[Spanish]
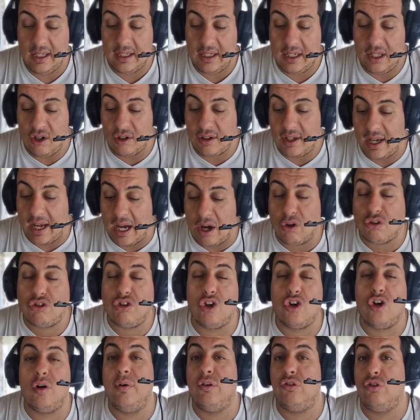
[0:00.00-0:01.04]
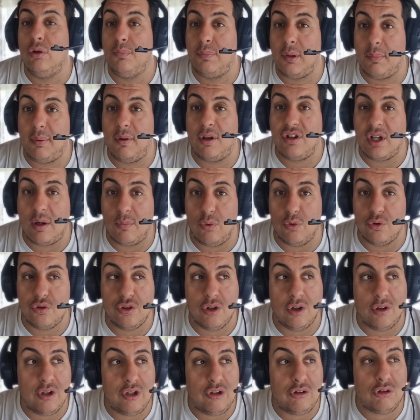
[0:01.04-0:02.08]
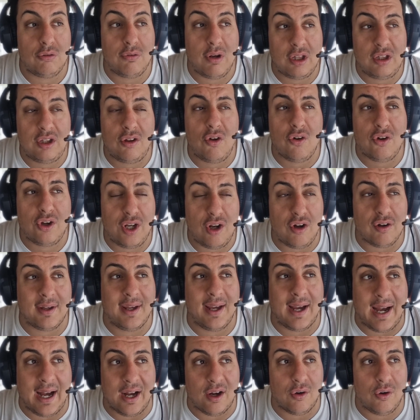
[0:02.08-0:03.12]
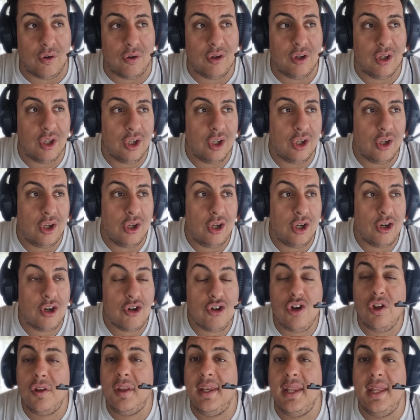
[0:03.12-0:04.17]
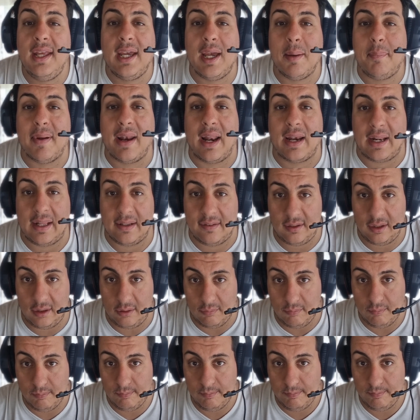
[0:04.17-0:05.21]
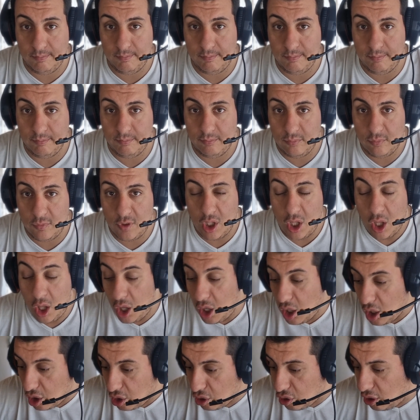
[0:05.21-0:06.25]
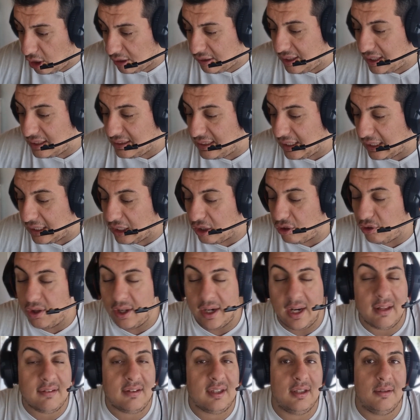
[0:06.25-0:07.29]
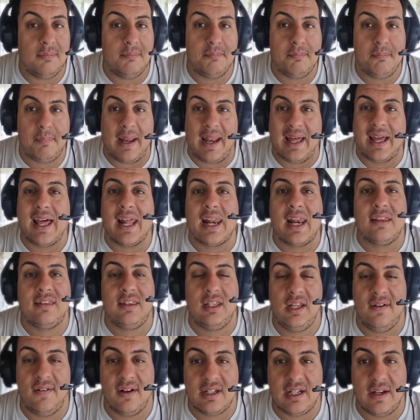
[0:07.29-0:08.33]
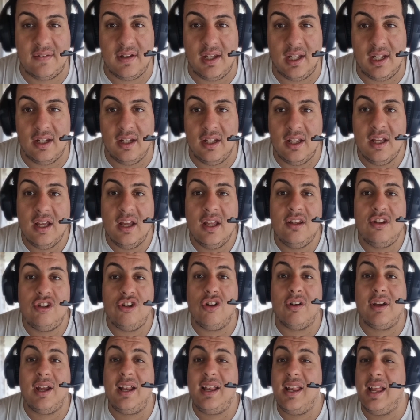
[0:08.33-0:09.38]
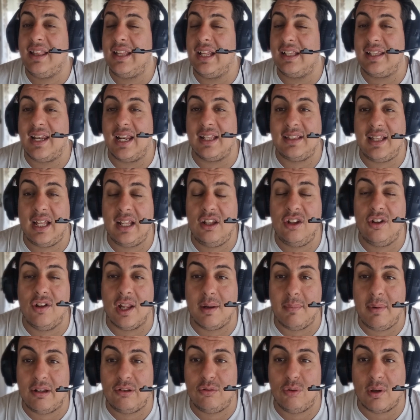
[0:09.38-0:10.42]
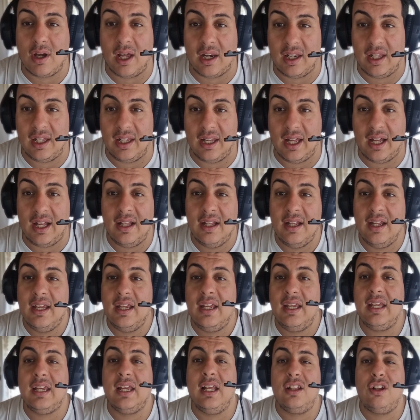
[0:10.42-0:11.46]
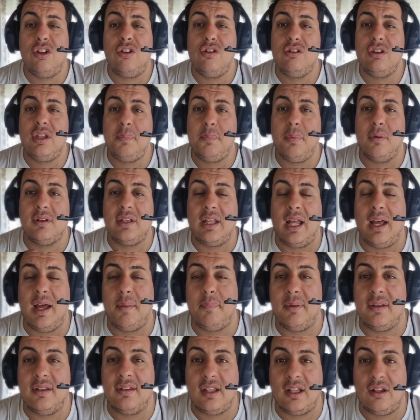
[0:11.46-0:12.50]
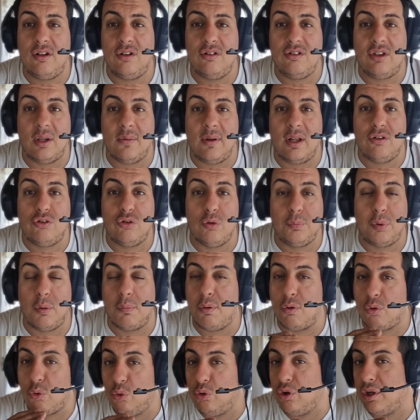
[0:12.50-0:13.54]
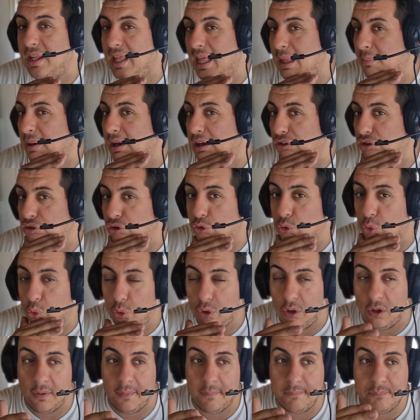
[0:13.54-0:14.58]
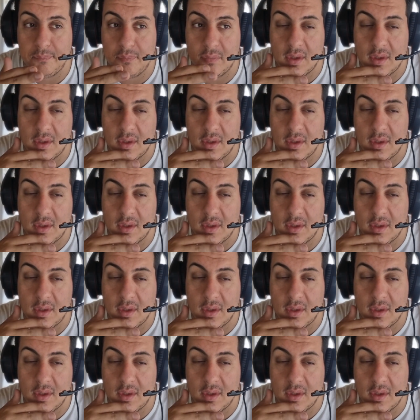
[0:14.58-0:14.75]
creo que Gago se come su propio chamullo y sobre todo creo que Gago no dirige para Racing. No es el técnico de Racing para que Racing le vaya bien, sino que él está tratando de armar su carrera y que todo el tiempo está pensando en salvar su propio culo y nada más que su culo.